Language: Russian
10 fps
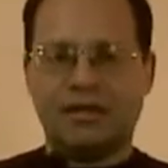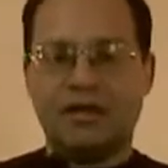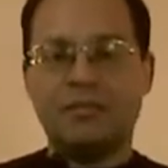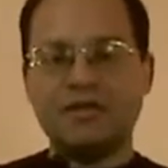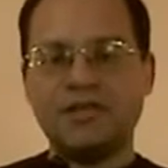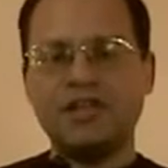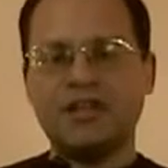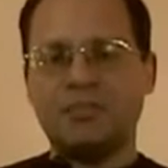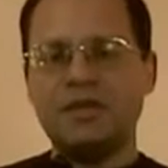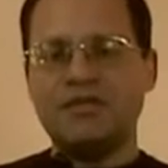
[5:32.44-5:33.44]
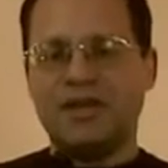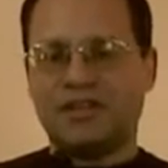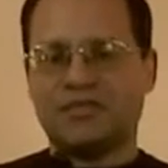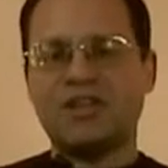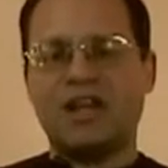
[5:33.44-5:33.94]
Президент
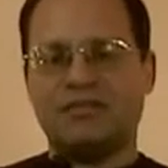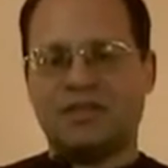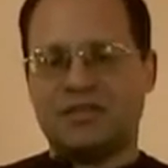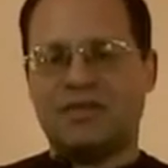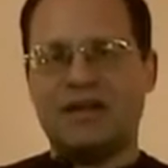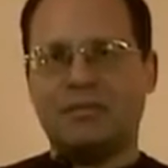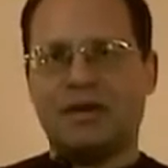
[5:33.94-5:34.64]
Медведев, славный своим